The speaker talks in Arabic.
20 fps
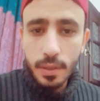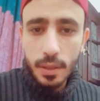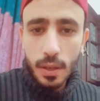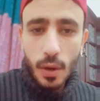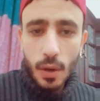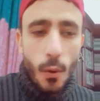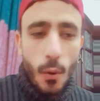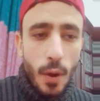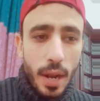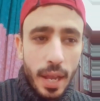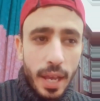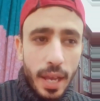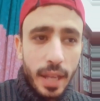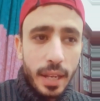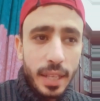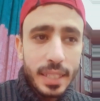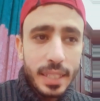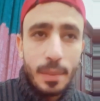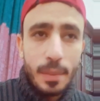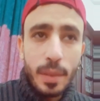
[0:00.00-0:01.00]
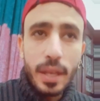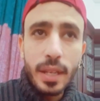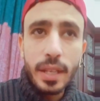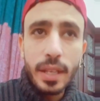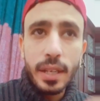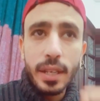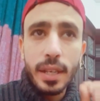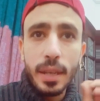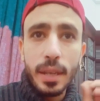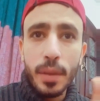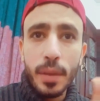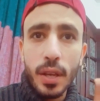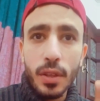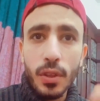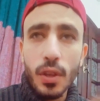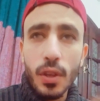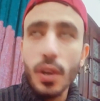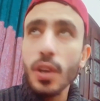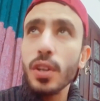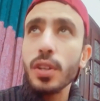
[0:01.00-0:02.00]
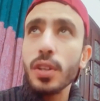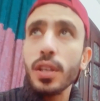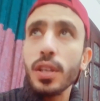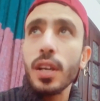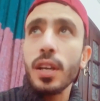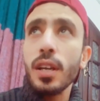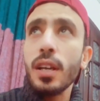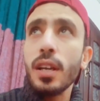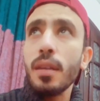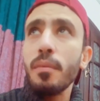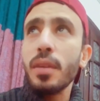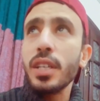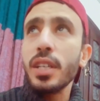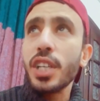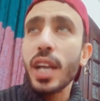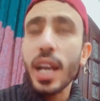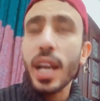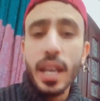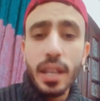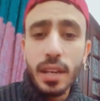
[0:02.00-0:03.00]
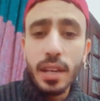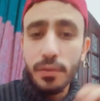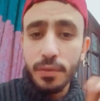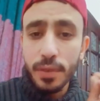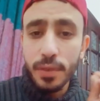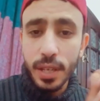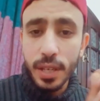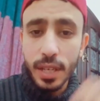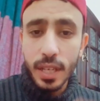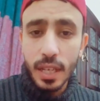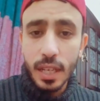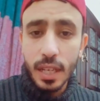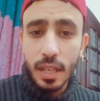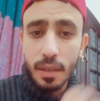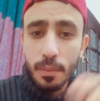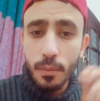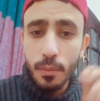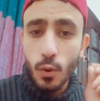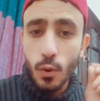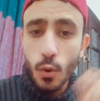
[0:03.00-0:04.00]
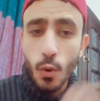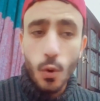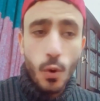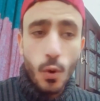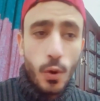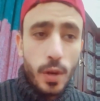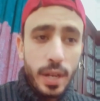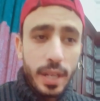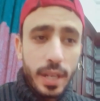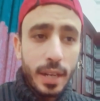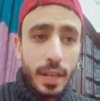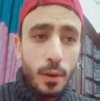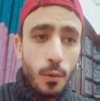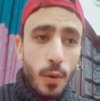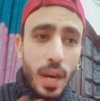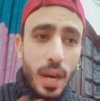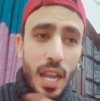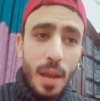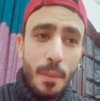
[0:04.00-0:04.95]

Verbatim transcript: هو اللي خلى الزمالك بقى النهارده مش عارف يجيب جون وجاب